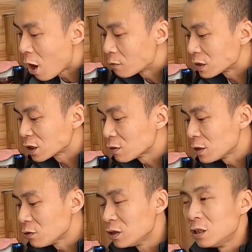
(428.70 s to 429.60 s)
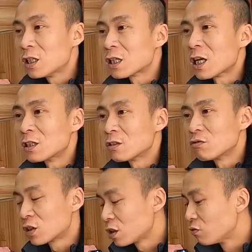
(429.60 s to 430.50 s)
那么这边就零下三四
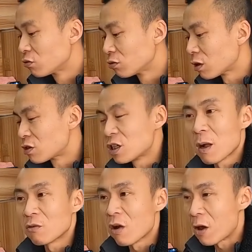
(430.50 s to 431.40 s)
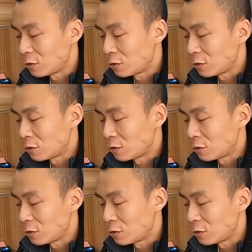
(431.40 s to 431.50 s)
度、四五度到七八度。